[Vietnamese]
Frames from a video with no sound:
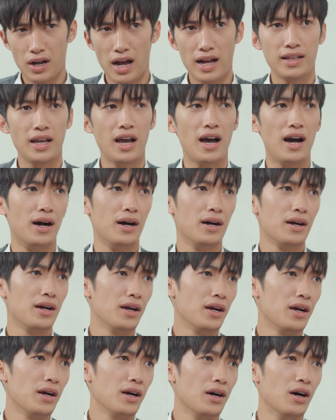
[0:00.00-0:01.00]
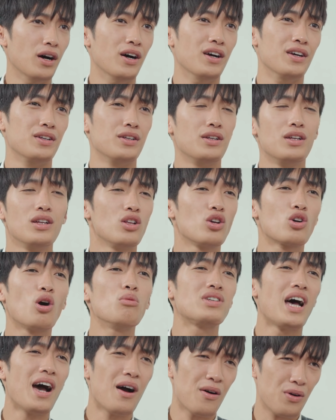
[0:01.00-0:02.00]
à thế à Ê, thế
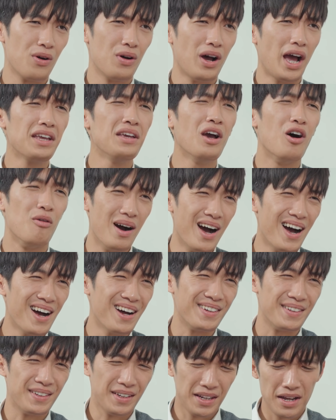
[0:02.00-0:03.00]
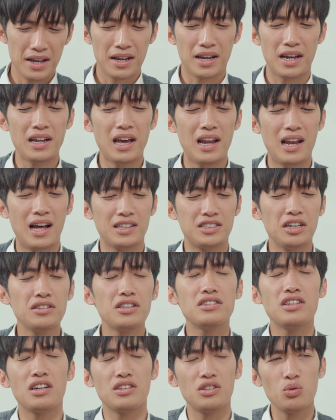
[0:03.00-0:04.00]
không sao anh hiểu mà cái này là trên
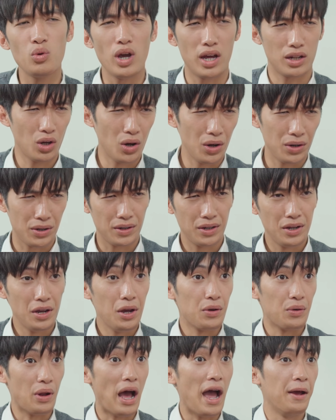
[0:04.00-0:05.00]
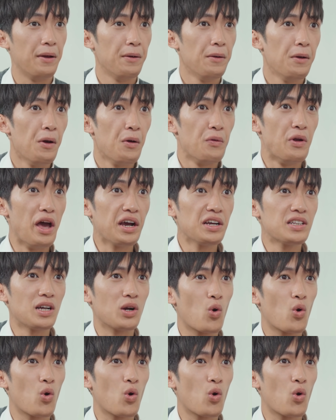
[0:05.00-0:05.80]
tinh thần tự nguyện thôi này nãy cái